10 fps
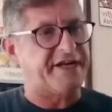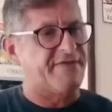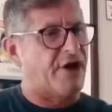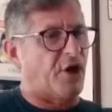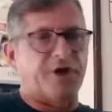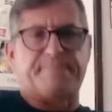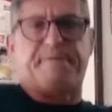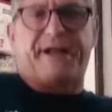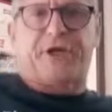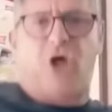arrivano
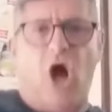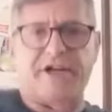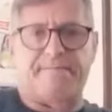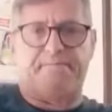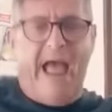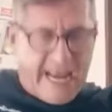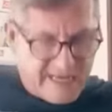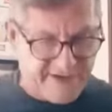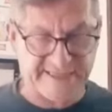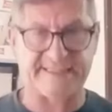con i balconi
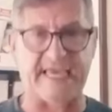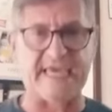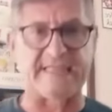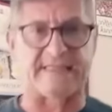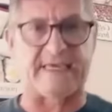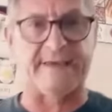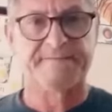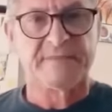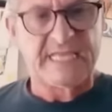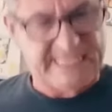belli
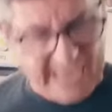vestiti,